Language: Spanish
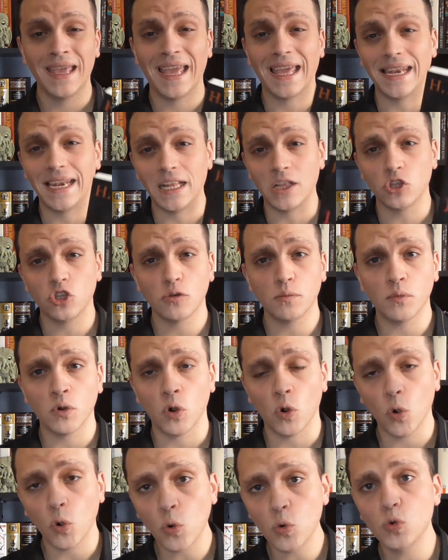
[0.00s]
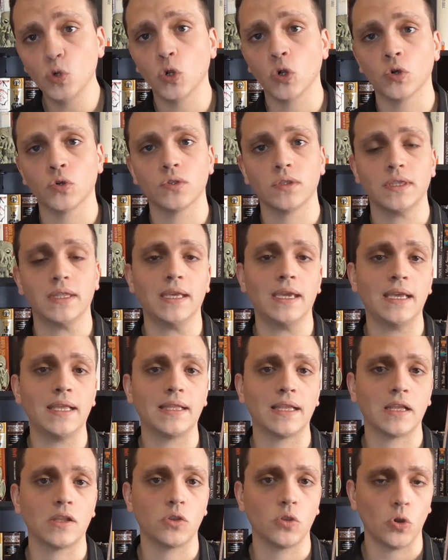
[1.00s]
en el tomo 1 de
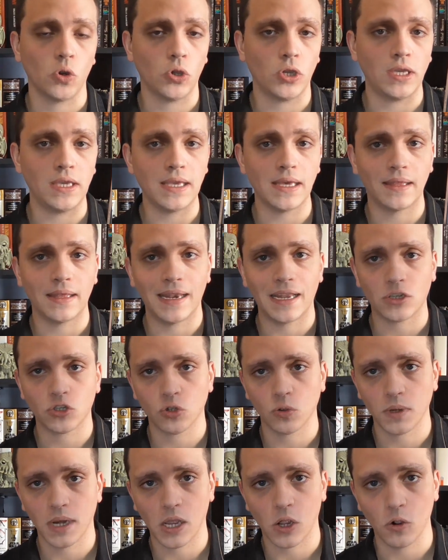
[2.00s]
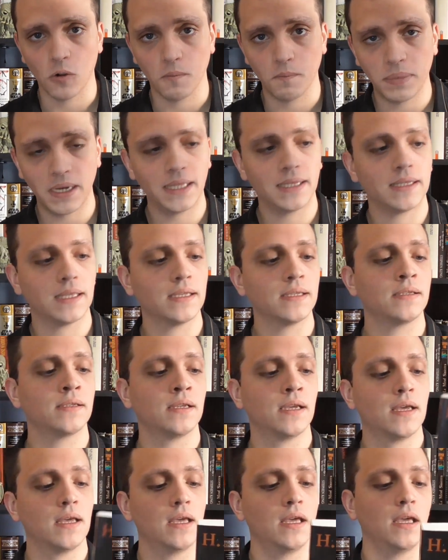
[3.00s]
esta antología de las obras
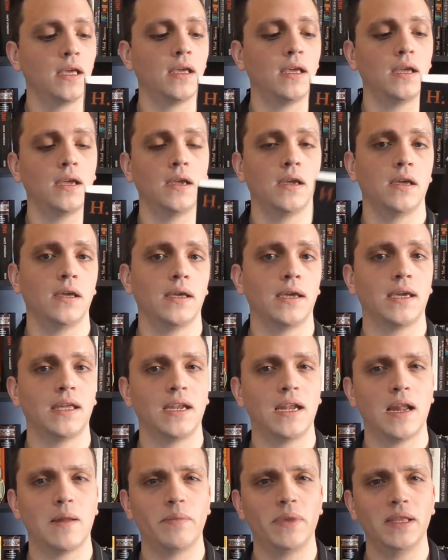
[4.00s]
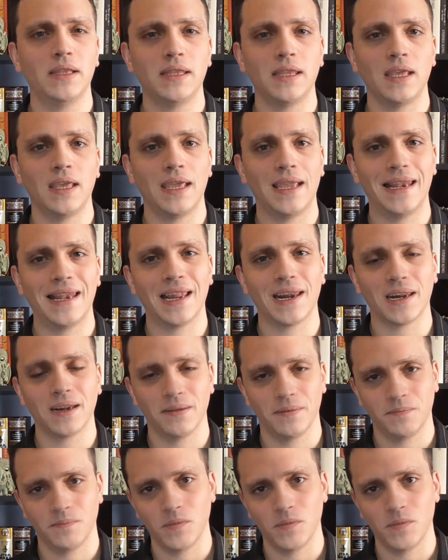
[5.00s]
completas eh, generalmente en las